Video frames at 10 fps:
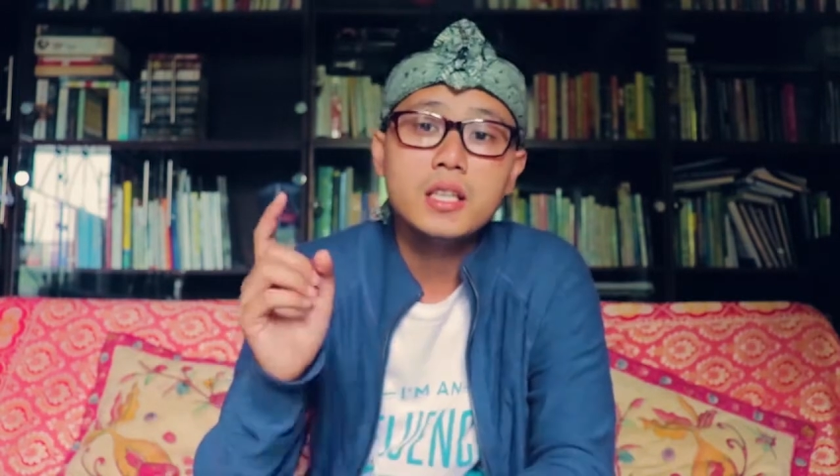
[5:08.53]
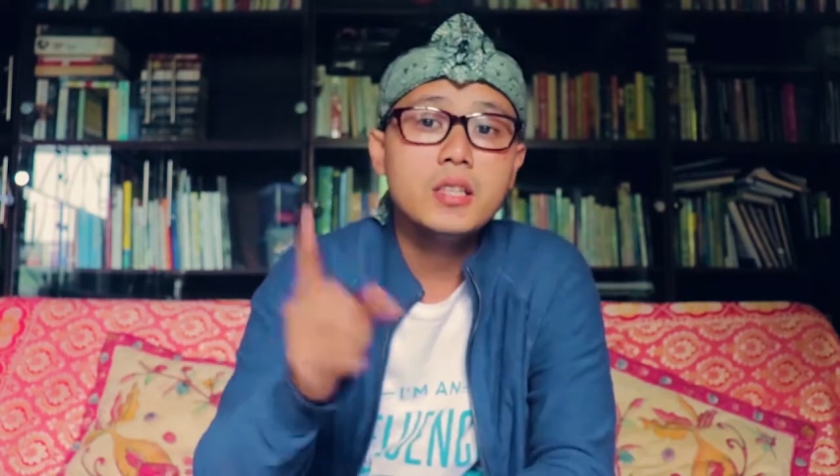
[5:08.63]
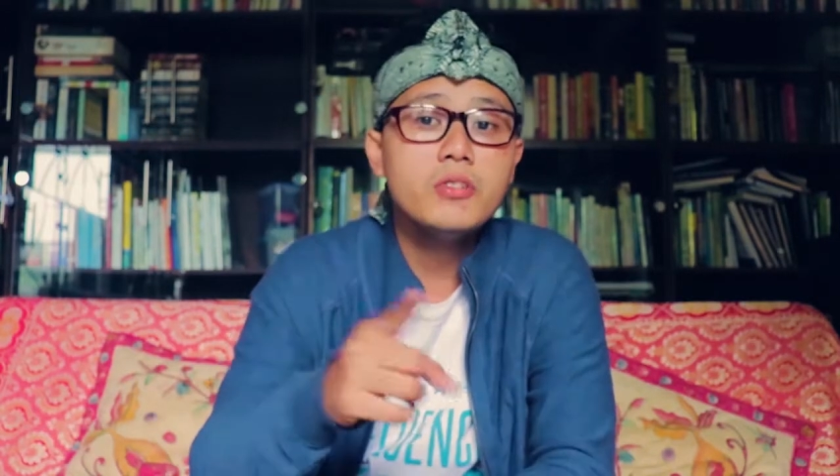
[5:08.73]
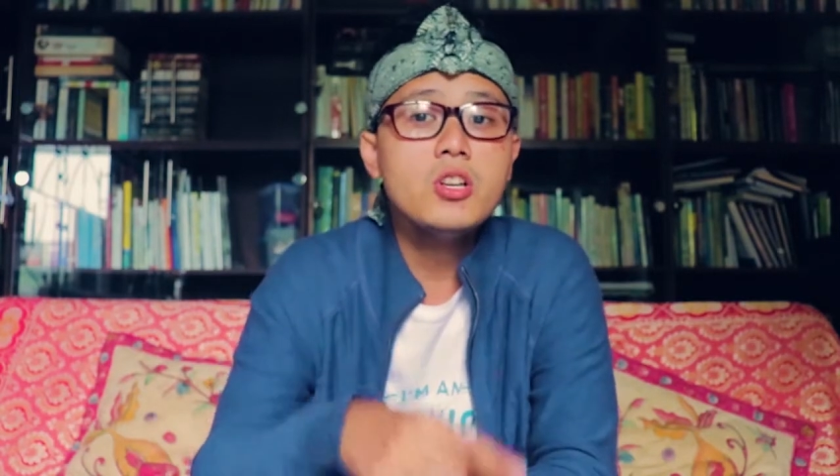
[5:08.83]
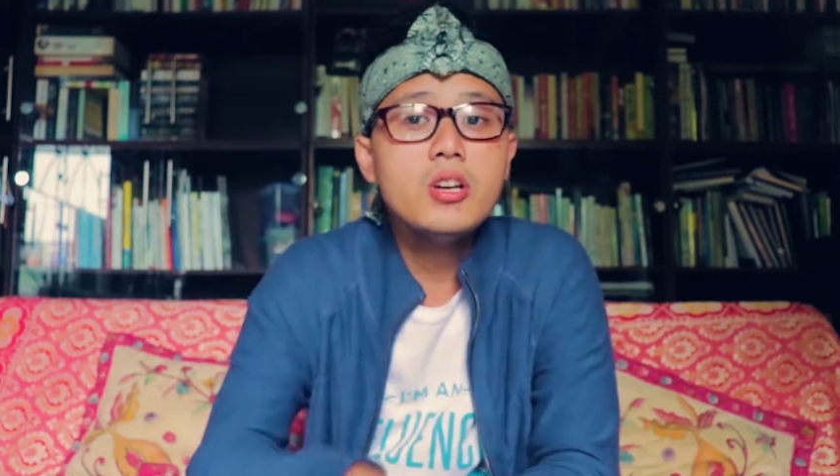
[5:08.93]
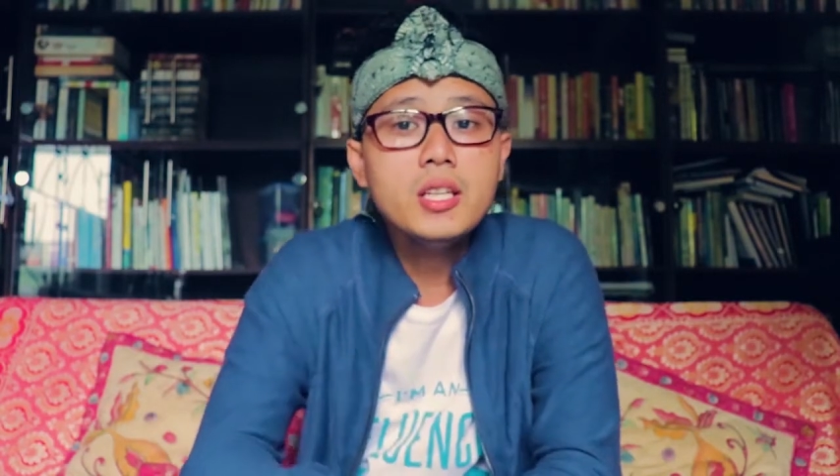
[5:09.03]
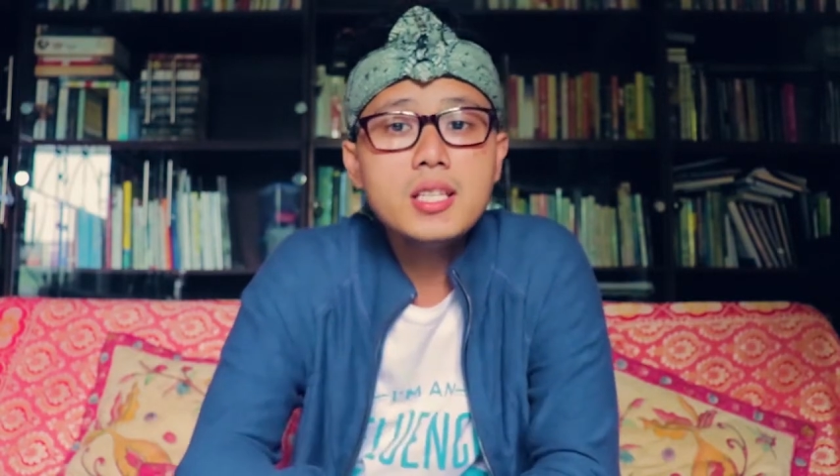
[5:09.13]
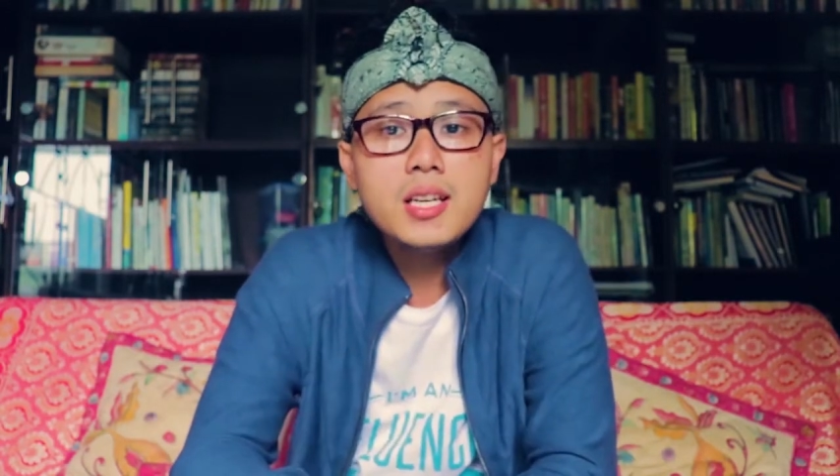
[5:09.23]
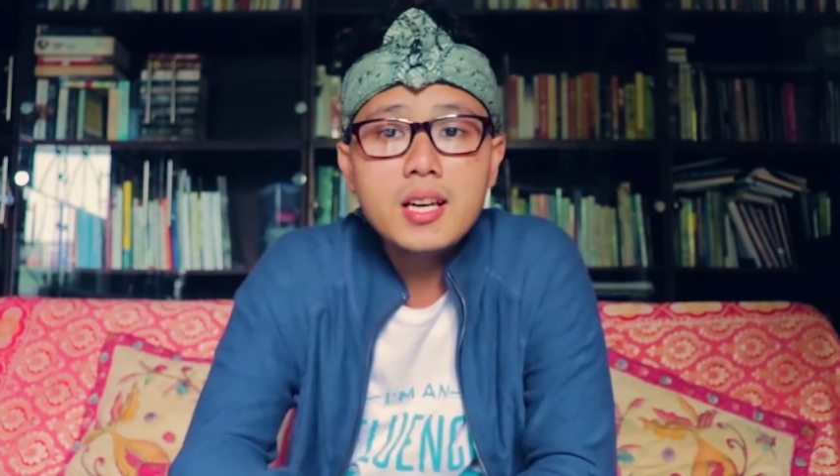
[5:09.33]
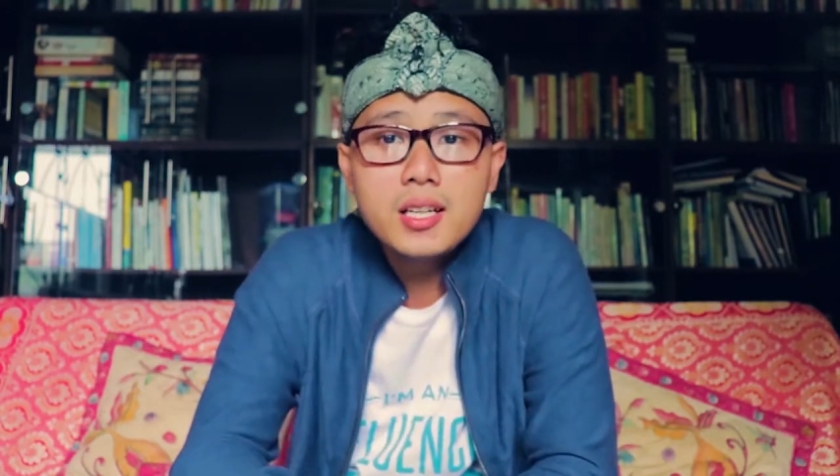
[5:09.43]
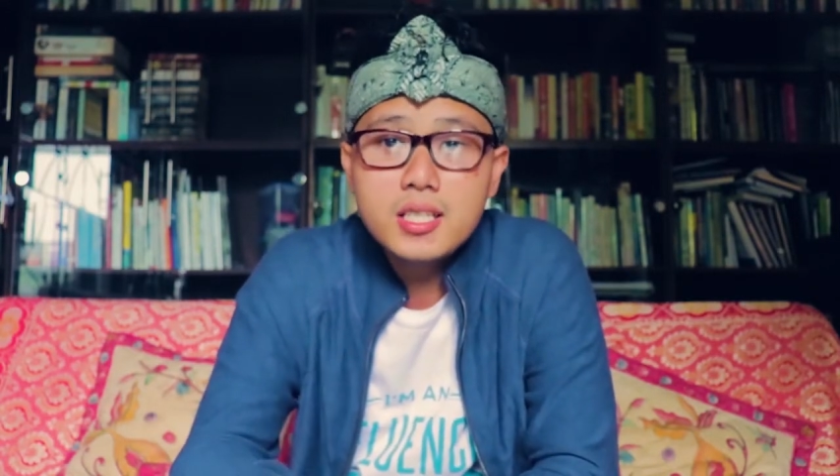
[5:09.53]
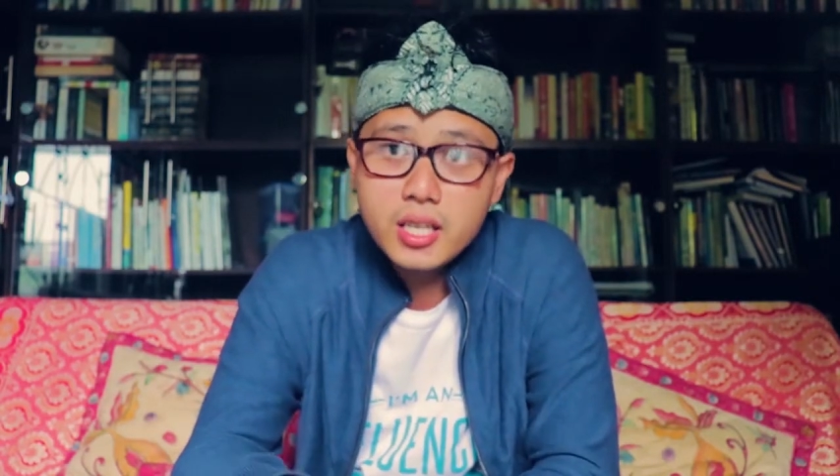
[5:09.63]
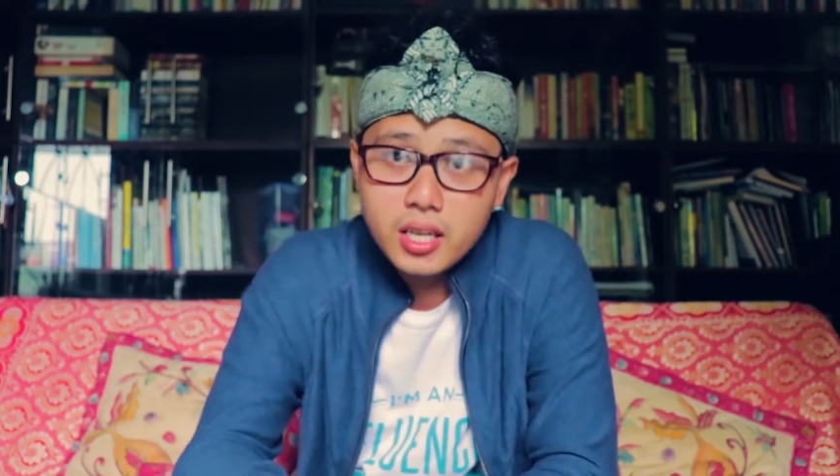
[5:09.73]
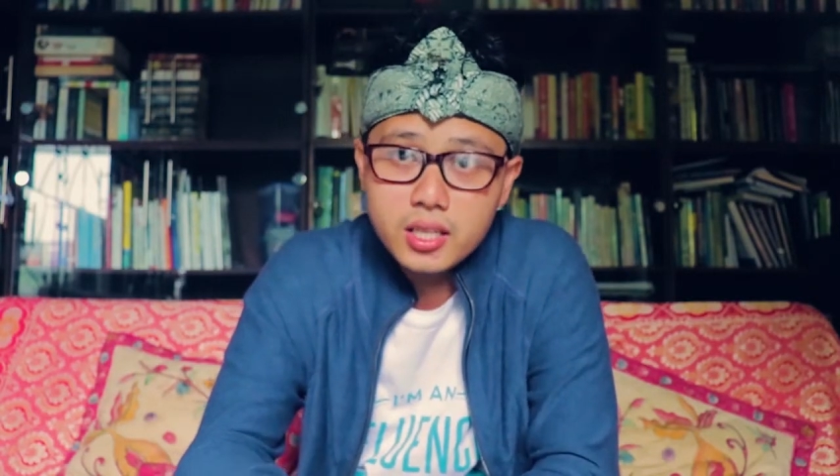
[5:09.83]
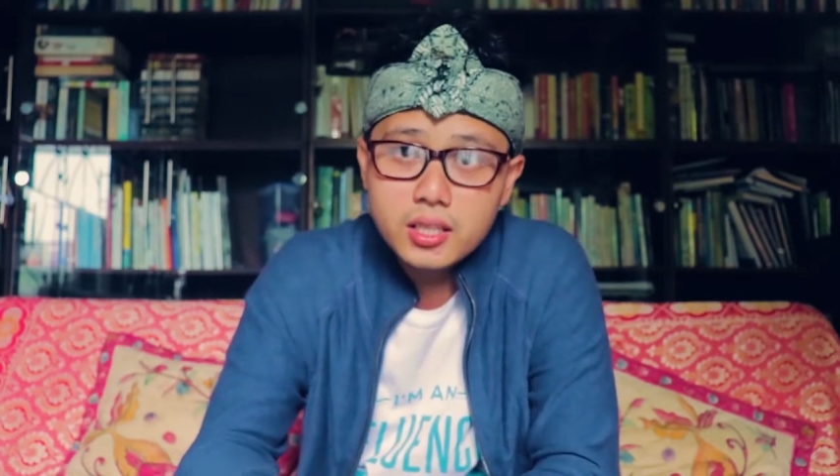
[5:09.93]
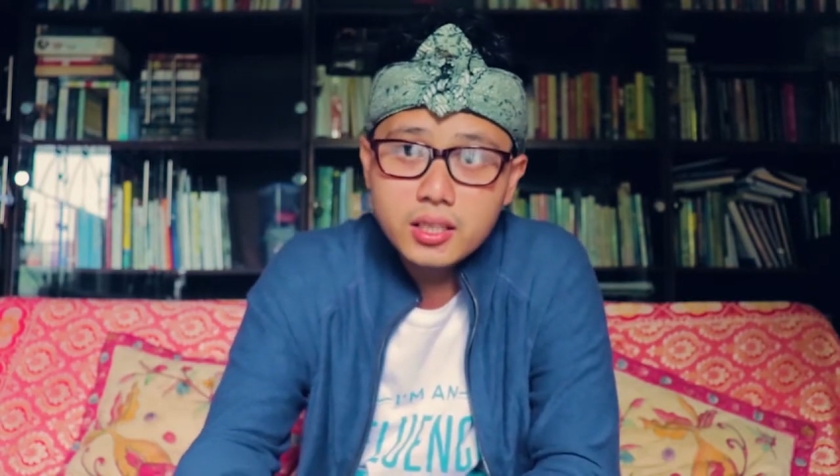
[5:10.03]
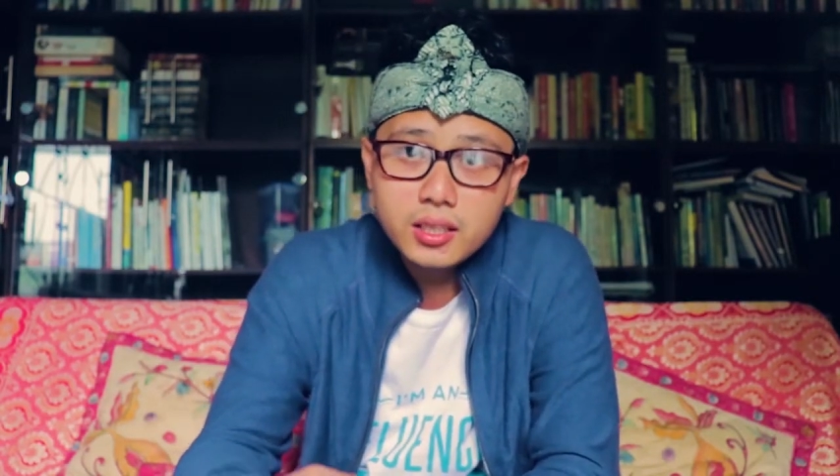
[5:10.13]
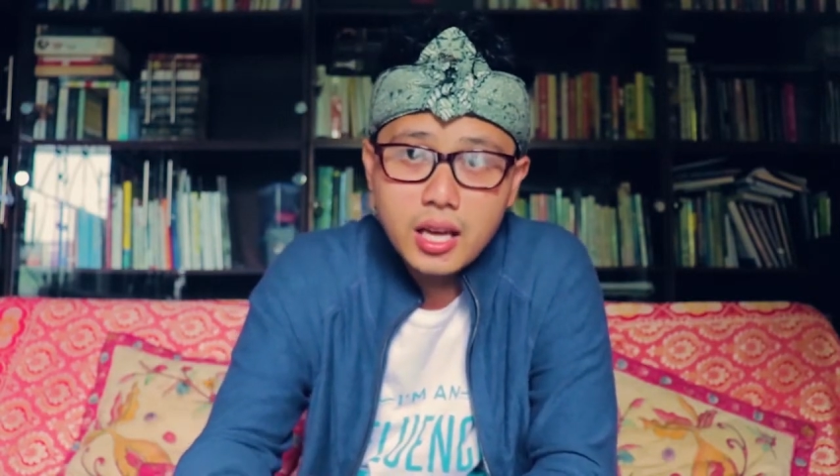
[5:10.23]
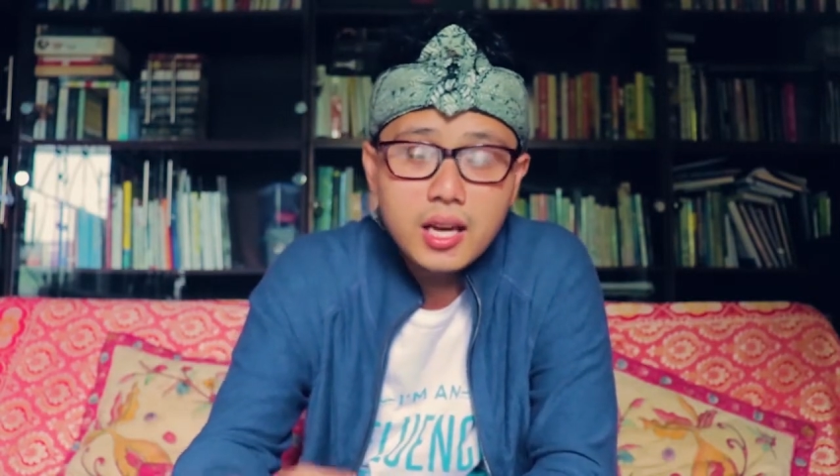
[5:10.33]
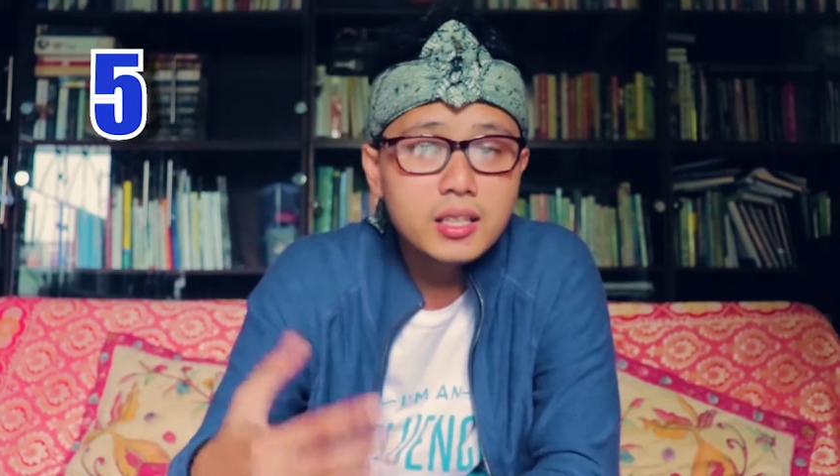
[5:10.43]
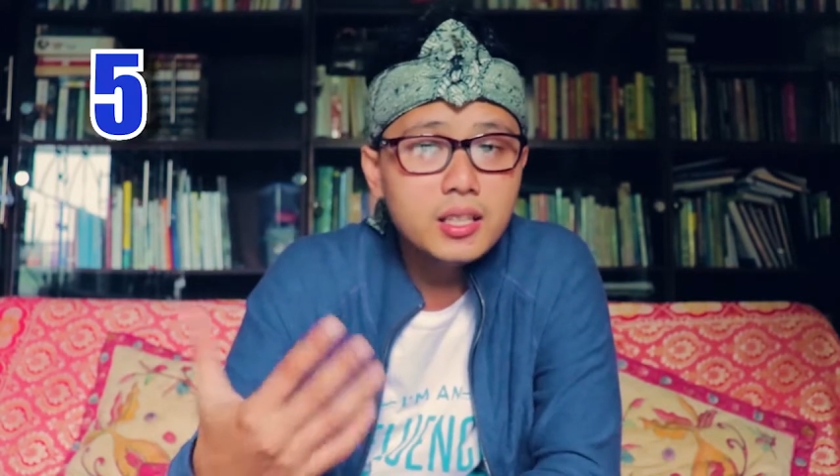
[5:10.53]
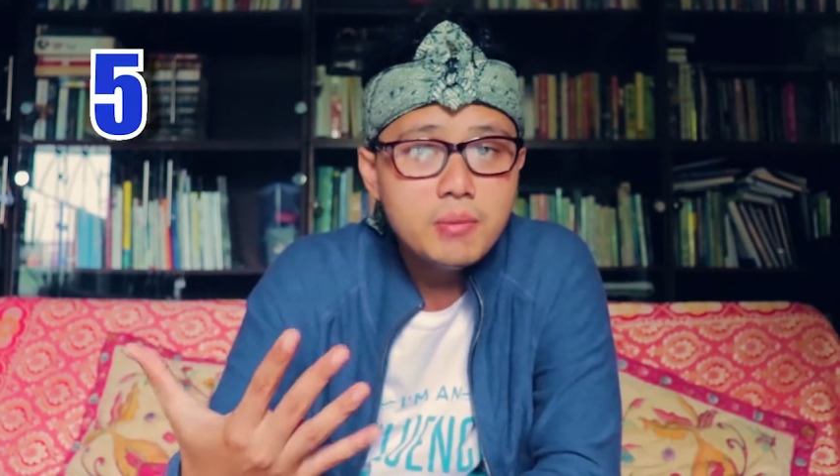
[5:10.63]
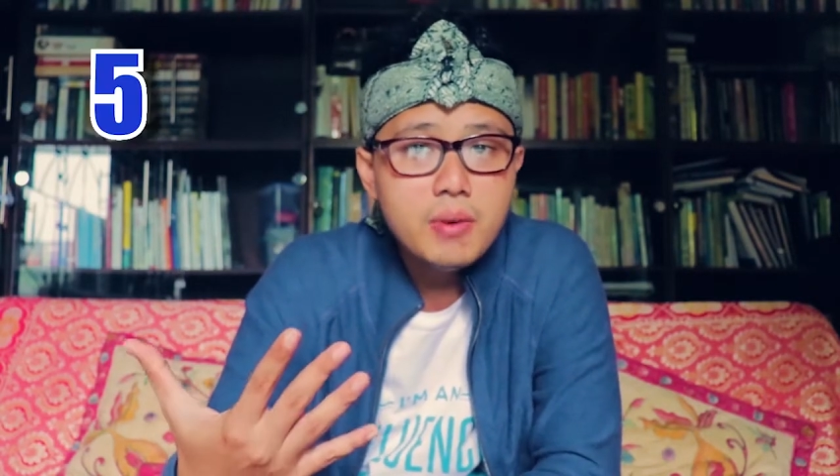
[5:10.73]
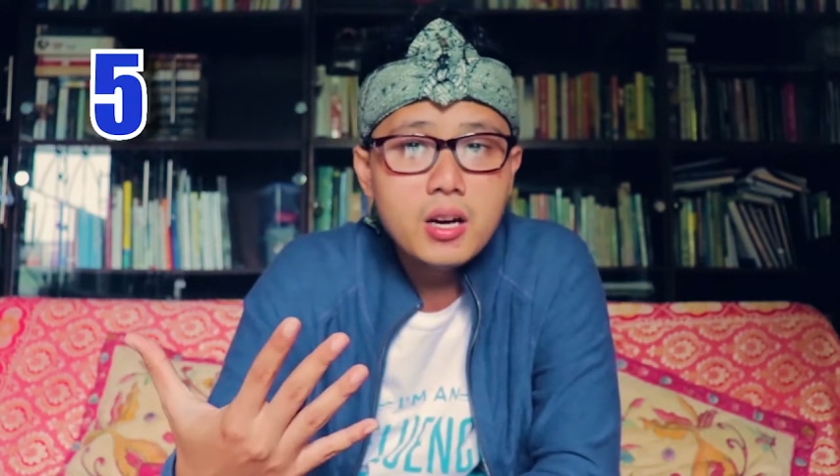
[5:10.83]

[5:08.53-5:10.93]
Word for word: Di video ini saya akan sharing tentang 5